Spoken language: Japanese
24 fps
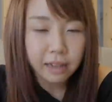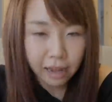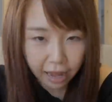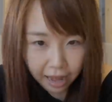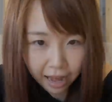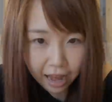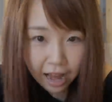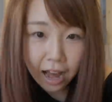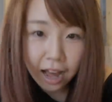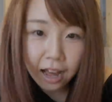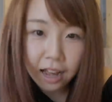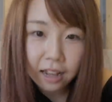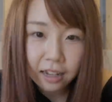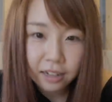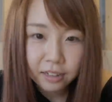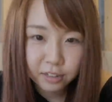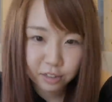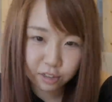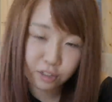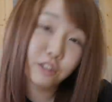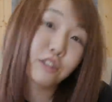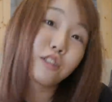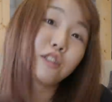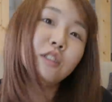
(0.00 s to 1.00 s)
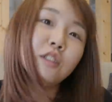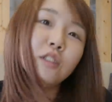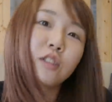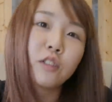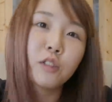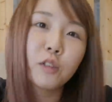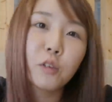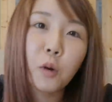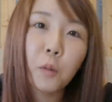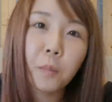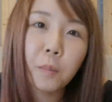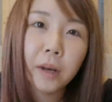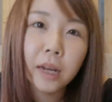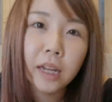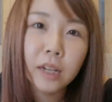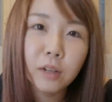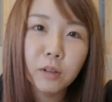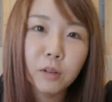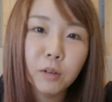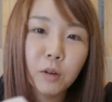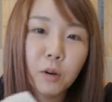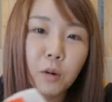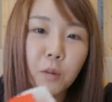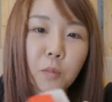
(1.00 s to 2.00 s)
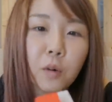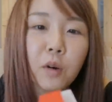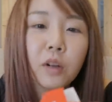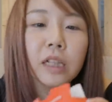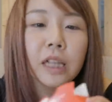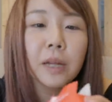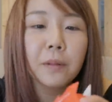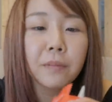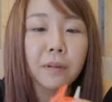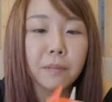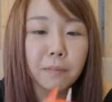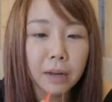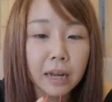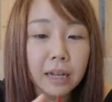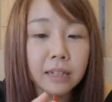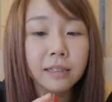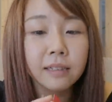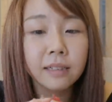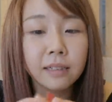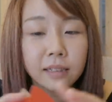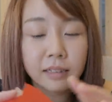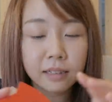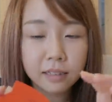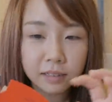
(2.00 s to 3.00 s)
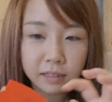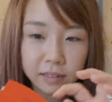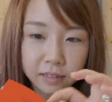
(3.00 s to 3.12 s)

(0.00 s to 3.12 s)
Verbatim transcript: じゃあ、普通のチョコパイの方も食べます。